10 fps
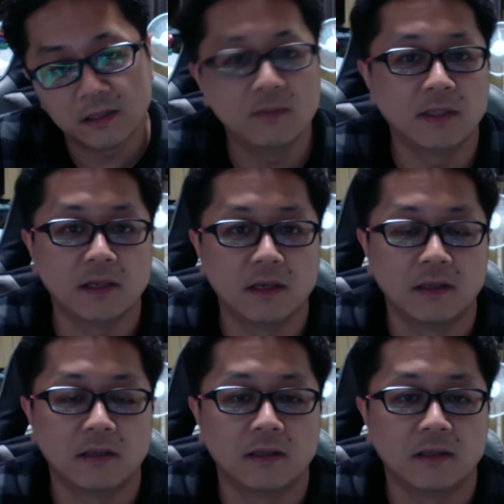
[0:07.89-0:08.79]
まで
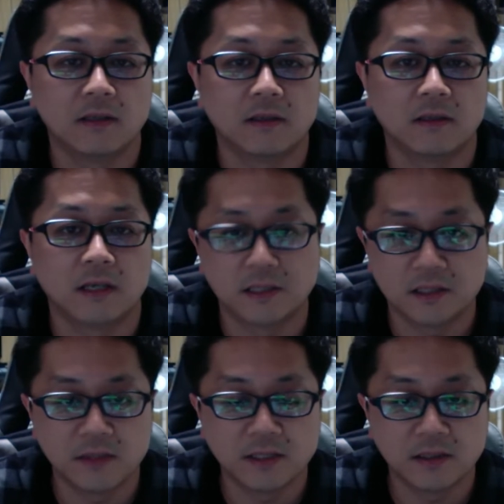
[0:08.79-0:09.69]
配信し
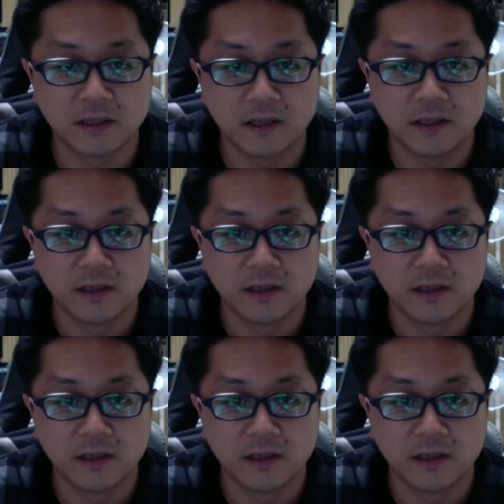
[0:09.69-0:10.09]
ましてね、